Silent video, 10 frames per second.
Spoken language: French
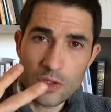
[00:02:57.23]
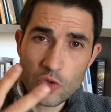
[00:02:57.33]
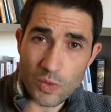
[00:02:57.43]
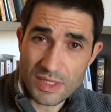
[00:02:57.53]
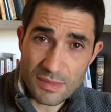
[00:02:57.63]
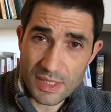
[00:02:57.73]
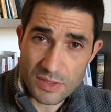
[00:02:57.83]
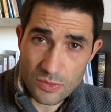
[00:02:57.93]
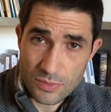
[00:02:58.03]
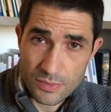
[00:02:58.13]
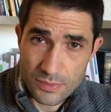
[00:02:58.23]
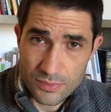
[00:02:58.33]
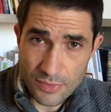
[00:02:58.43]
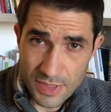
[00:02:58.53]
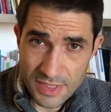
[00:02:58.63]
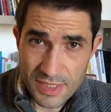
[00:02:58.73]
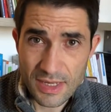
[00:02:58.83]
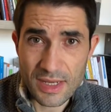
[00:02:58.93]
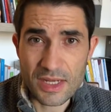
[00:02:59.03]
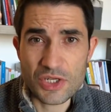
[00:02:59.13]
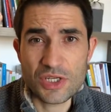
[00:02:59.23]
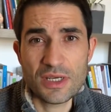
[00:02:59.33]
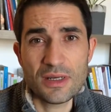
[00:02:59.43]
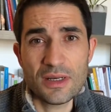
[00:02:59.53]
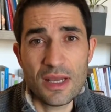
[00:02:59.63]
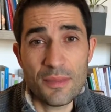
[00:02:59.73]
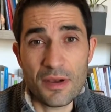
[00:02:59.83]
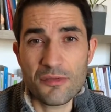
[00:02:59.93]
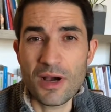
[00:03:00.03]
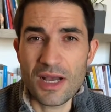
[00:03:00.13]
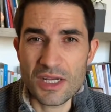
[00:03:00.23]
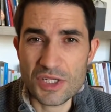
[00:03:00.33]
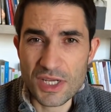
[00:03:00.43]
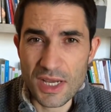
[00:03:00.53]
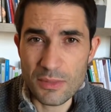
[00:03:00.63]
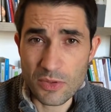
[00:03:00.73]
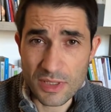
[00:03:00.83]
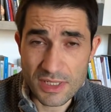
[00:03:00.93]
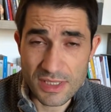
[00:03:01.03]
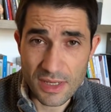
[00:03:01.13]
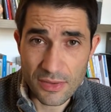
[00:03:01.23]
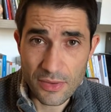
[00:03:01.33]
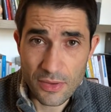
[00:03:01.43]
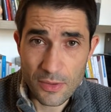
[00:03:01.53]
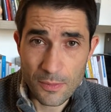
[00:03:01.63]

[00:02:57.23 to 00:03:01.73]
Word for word: Troisième raison pour laquelle un chien est parfois ingérable en extérieur,